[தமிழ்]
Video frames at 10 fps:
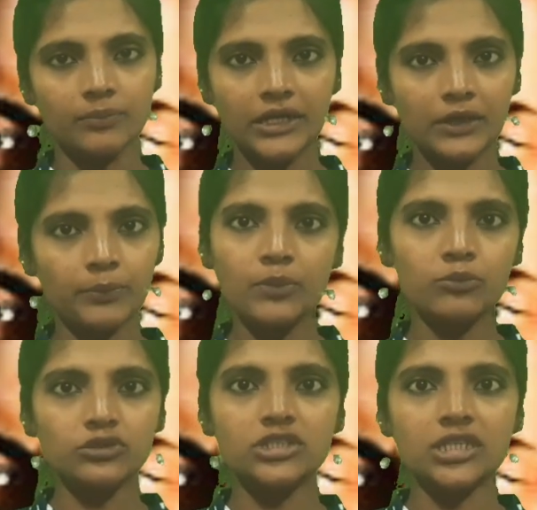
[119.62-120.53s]
படிப்பை
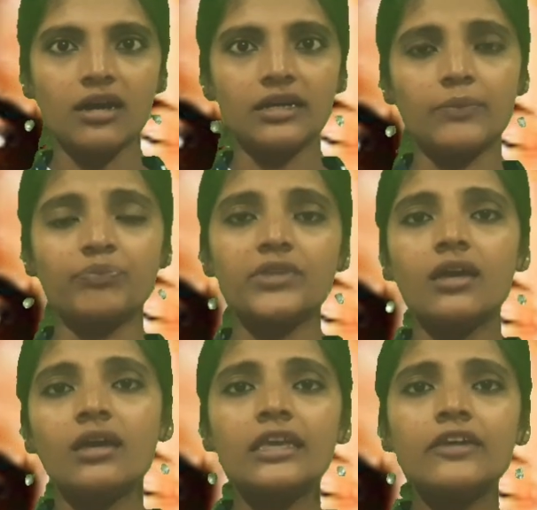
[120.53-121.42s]
முடிச்சாங்க
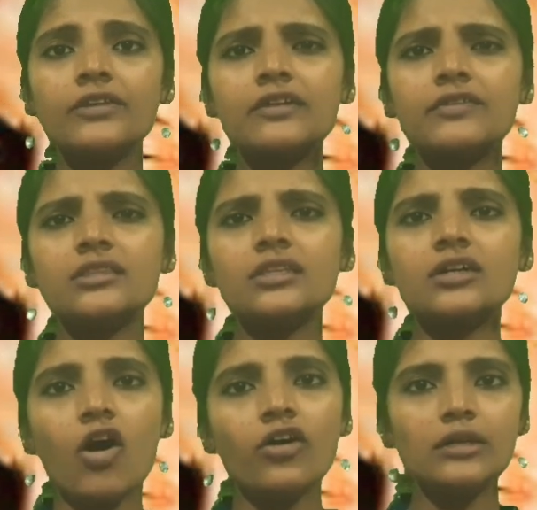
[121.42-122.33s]
இவருக்கு வந்து
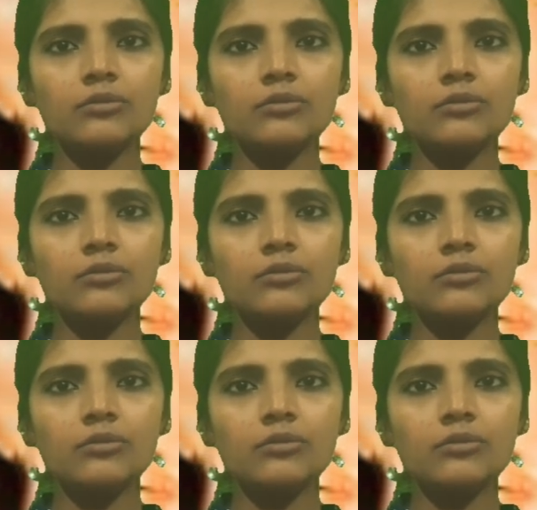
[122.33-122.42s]
காரல்